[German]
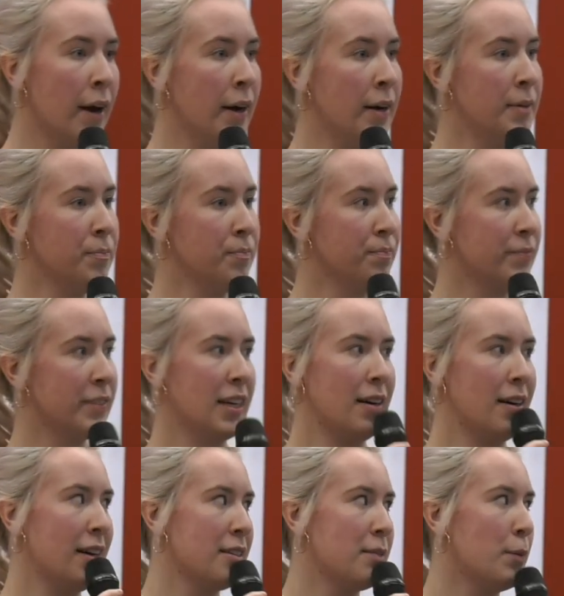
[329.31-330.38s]
Ähm,
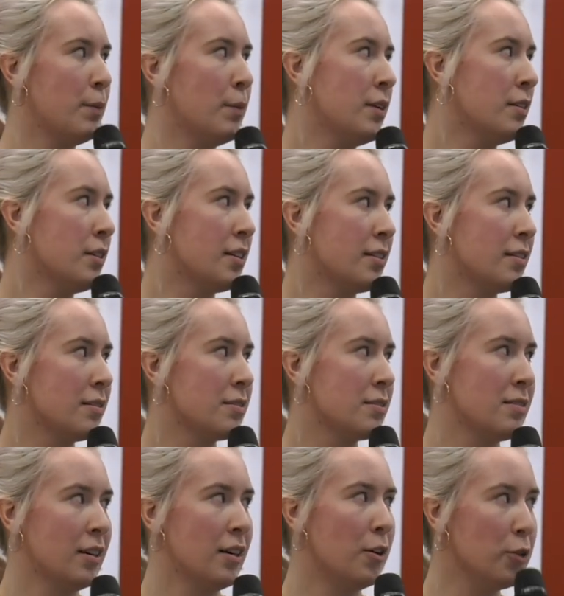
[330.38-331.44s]
ja, hat ihm am Ende dann
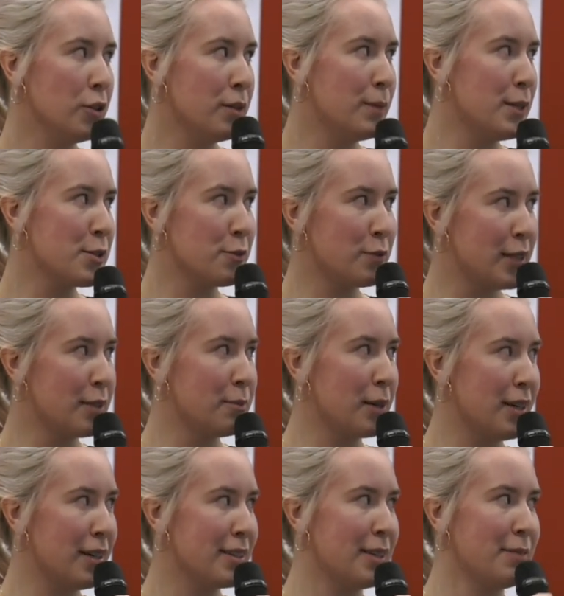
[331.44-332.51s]
ja auch nicht mehr so viel
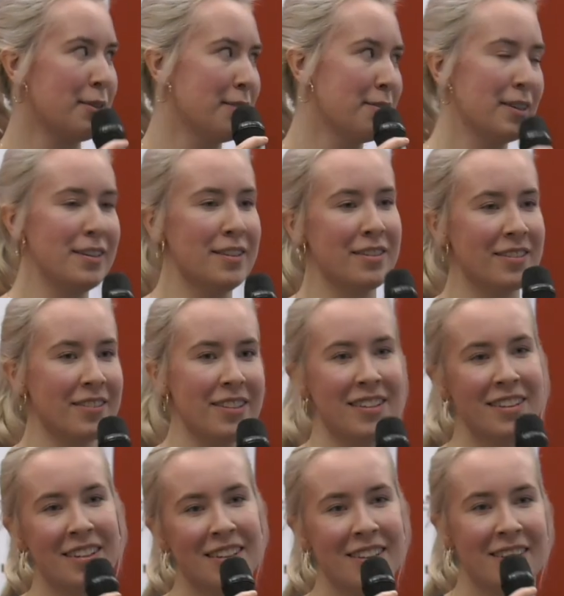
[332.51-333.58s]
gebracht, aber fand ich
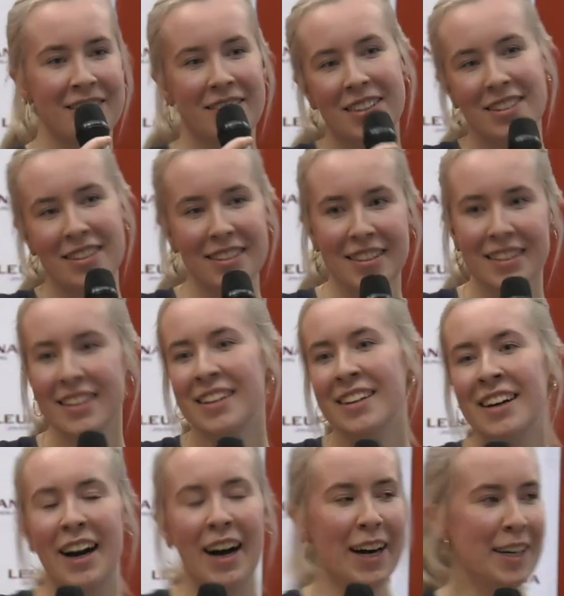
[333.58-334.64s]
irgendwie witzig.
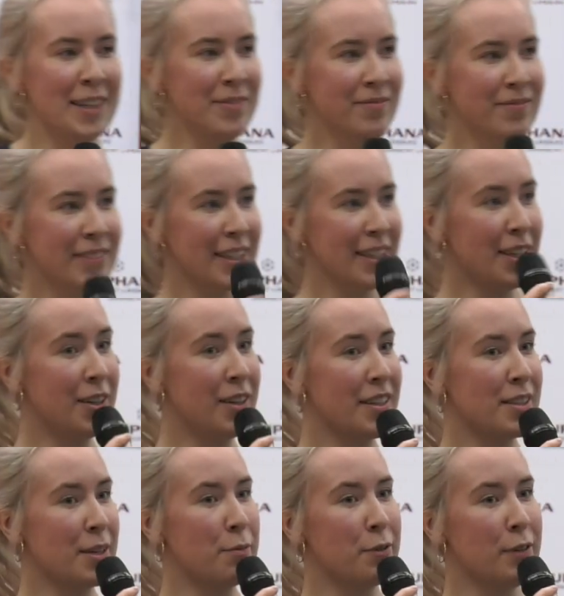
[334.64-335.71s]
Ähm, genau,
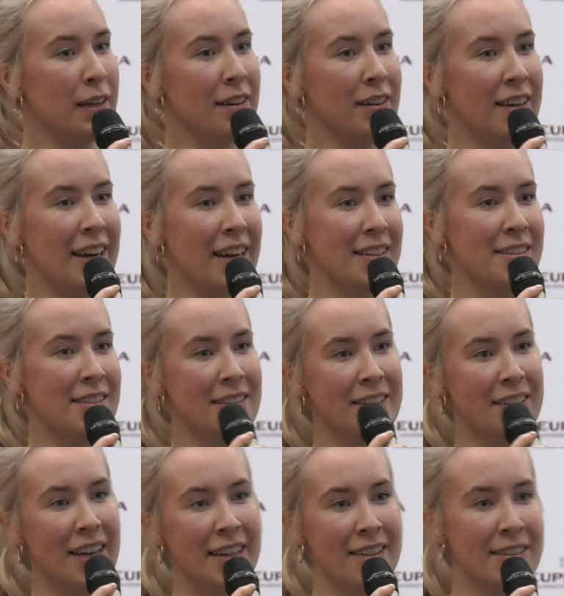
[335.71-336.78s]
es gibt viele
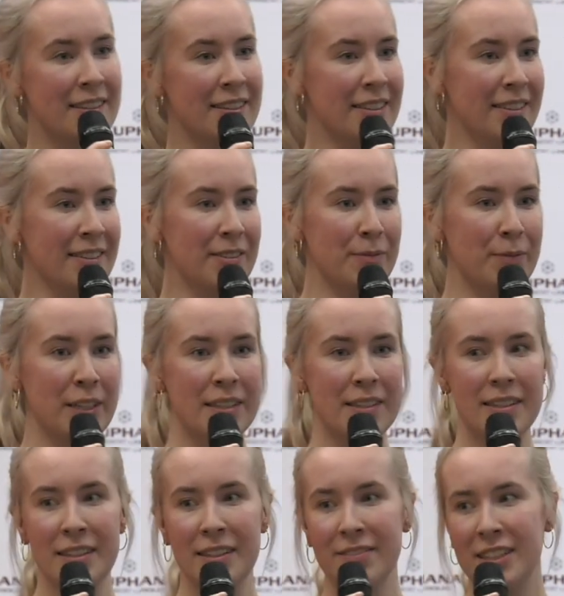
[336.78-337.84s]
Ärzte, Ärztinnen und
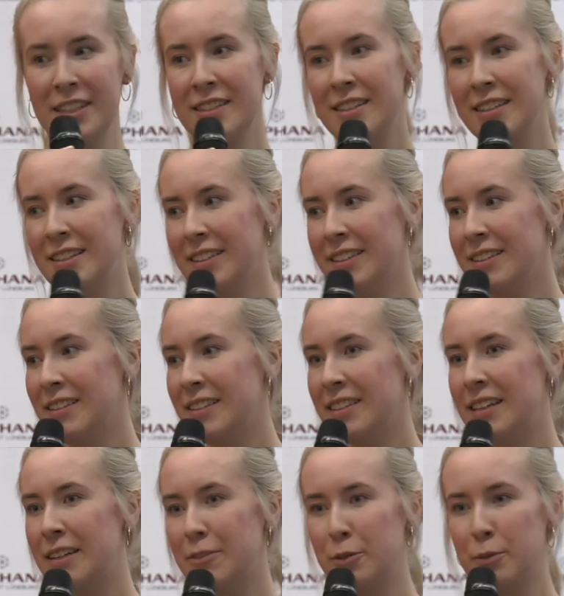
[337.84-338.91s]
Mediziner, MedizinerInnen,
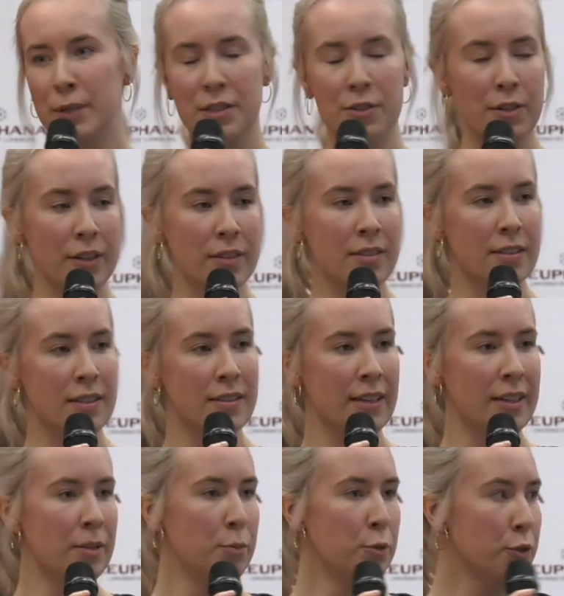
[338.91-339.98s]
die davon überzeugt sind, dass
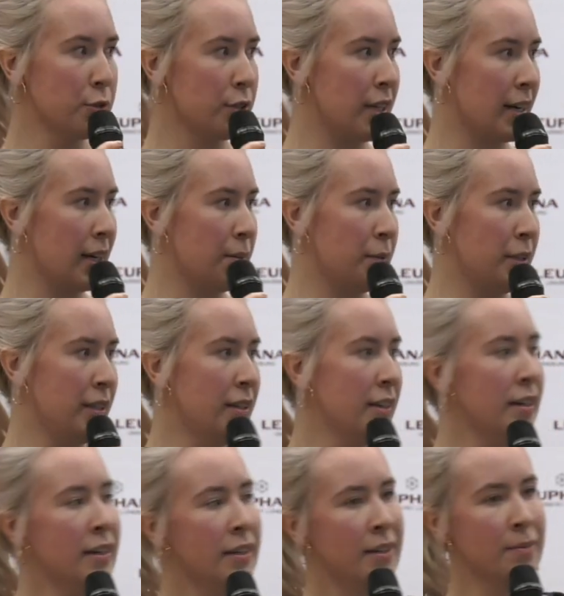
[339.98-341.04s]
eine Mykotherapie
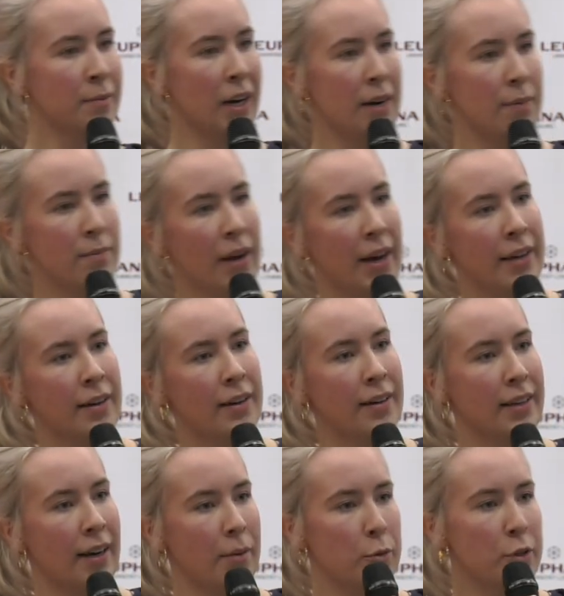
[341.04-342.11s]
im Rahmen einer
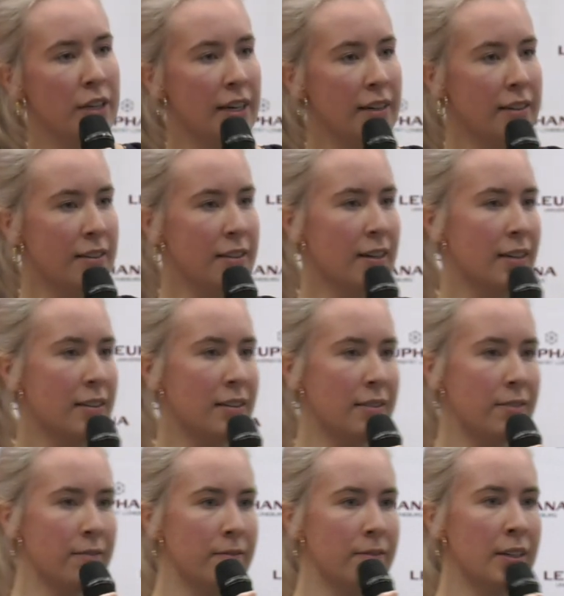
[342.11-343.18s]
ja, modernen
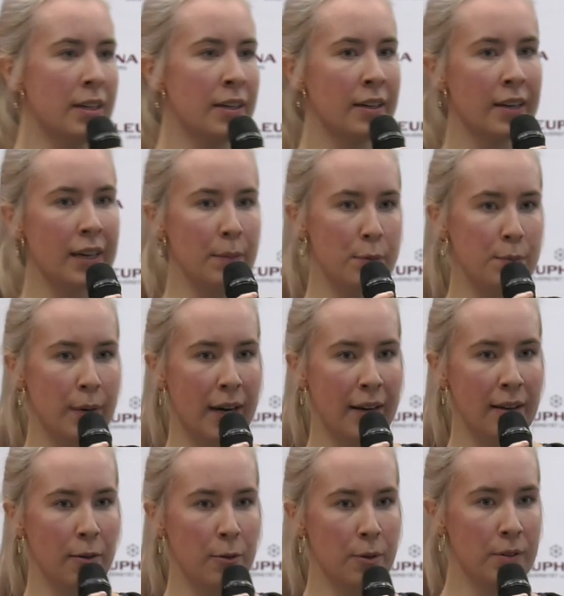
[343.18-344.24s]
integrativen
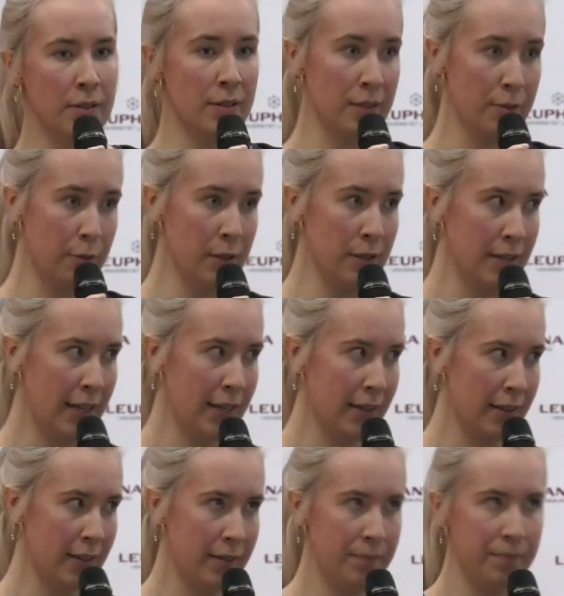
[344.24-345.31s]
Krebsbehandlung sinnvoll sein
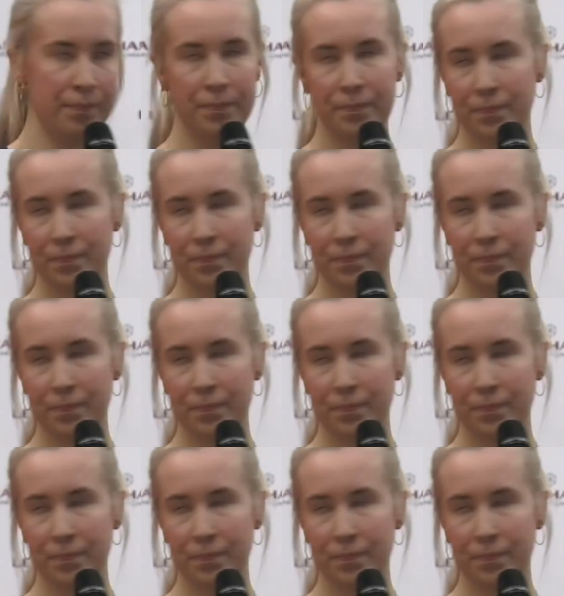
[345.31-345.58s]
kann.